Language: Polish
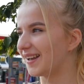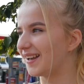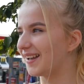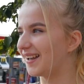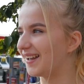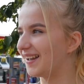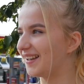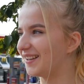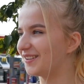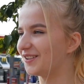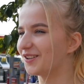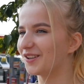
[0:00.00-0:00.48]

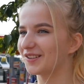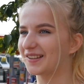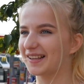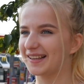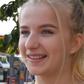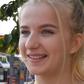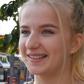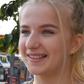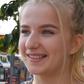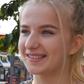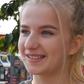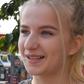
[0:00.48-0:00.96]
E, no
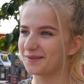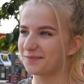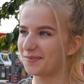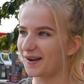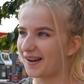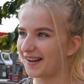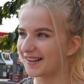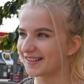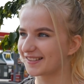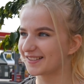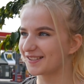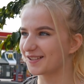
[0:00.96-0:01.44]
tak nie za
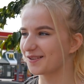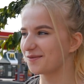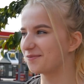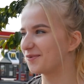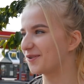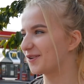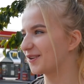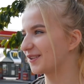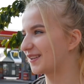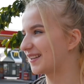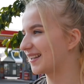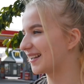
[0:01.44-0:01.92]
bardzo,
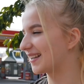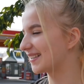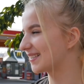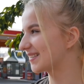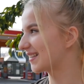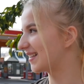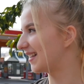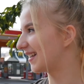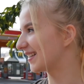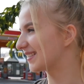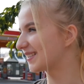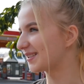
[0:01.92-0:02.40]
bo teraz
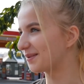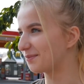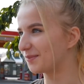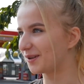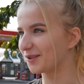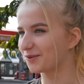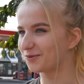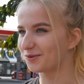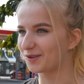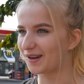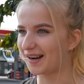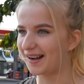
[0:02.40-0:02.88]
klasa
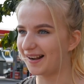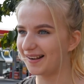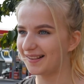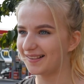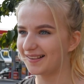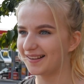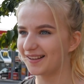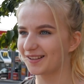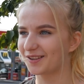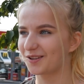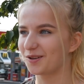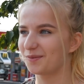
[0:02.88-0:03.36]
maturalna